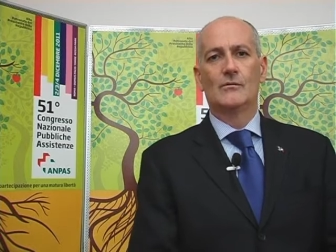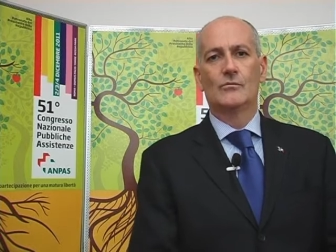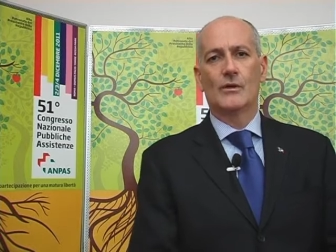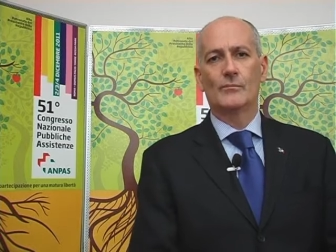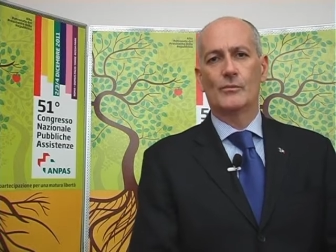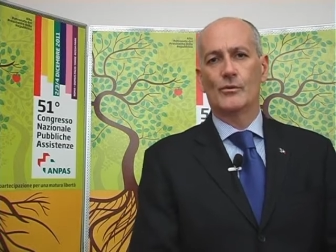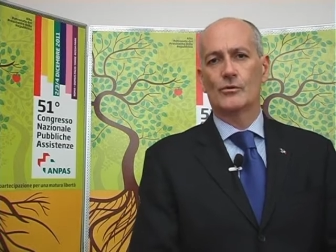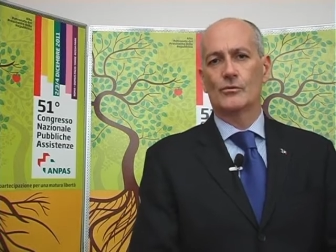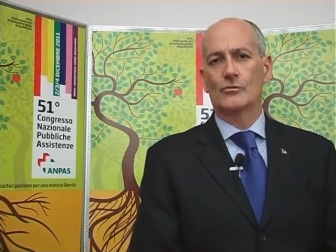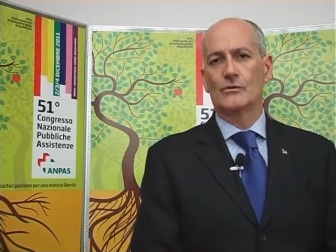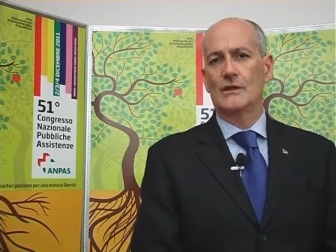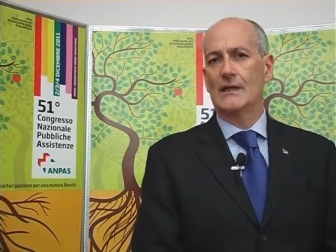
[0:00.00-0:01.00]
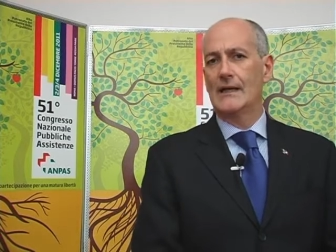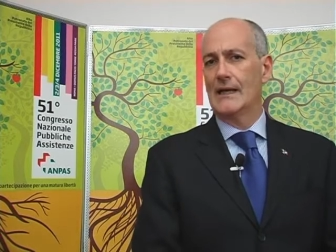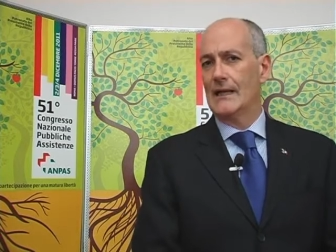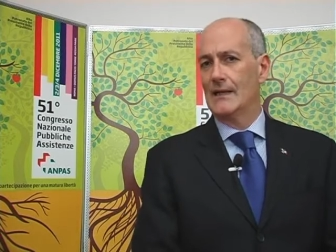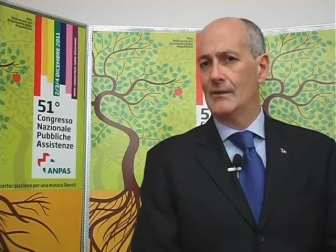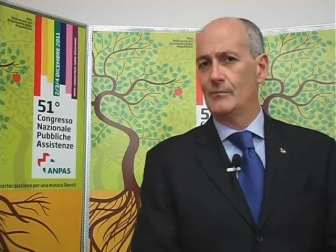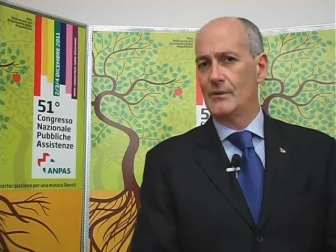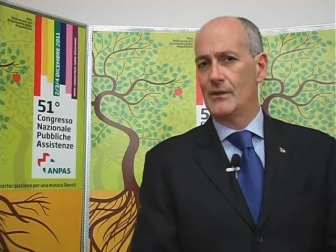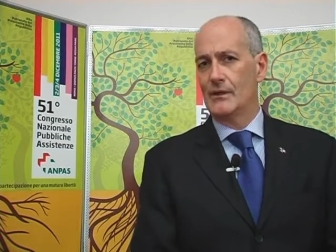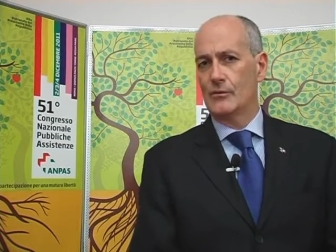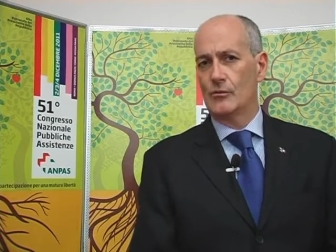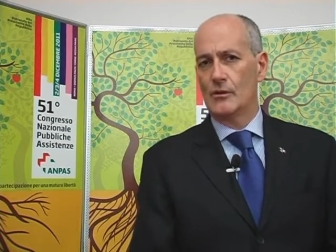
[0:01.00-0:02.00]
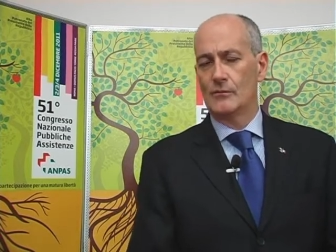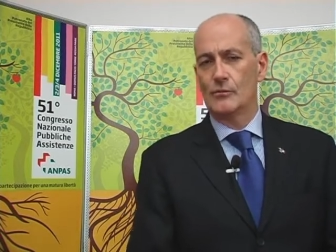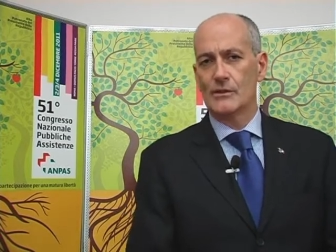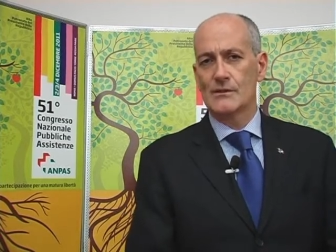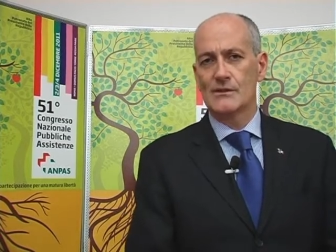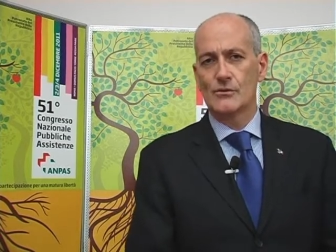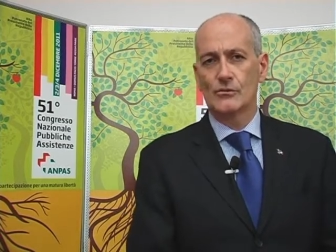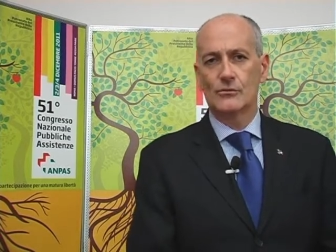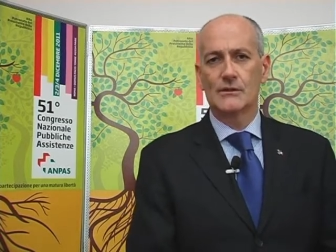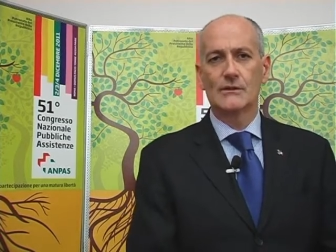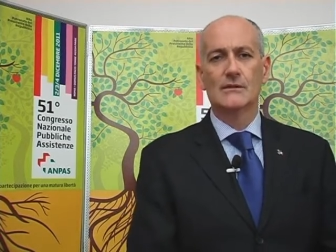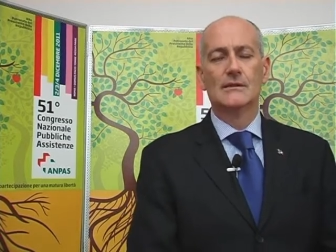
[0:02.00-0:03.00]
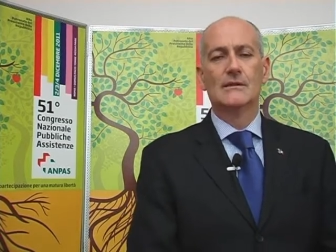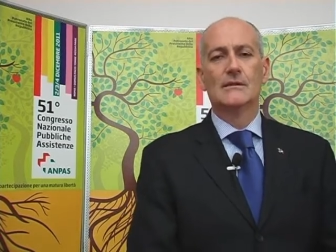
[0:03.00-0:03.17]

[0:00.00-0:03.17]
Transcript: un rapporto di leale e piena collaborazione,